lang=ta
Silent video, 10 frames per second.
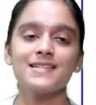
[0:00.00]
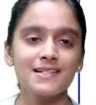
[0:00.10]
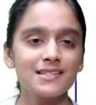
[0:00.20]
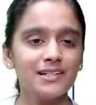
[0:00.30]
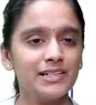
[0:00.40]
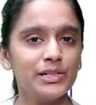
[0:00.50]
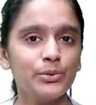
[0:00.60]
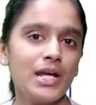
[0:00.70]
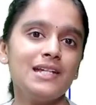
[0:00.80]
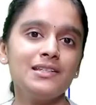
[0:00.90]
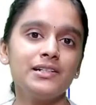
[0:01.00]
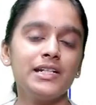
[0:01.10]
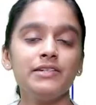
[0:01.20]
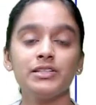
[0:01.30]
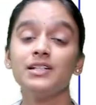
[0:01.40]
சிக்ஸ் தேர்ட்டி டு எயிட்
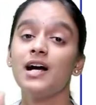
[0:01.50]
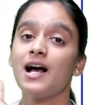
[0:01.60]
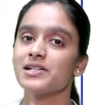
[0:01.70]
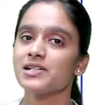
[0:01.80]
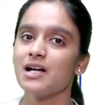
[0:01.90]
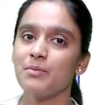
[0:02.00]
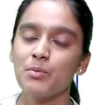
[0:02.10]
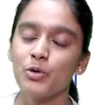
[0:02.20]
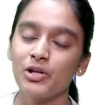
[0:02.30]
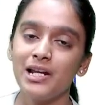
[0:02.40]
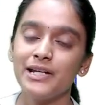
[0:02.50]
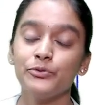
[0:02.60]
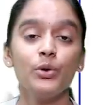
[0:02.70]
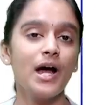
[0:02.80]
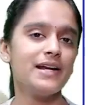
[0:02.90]
தேர்ட்டி வந்து ஹாஷிகா மேமோட
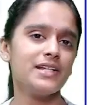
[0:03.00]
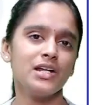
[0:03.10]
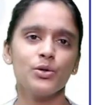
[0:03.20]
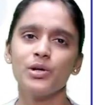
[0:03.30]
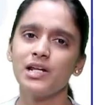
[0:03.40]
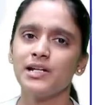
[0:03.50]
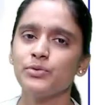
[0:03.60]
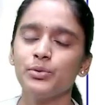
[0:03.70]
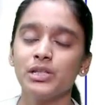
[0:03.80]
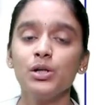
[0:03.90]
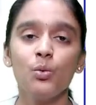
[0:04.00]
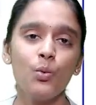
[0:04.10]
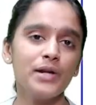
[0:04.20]
லைவும் அண்ட் என்னோட லைவும் வந்து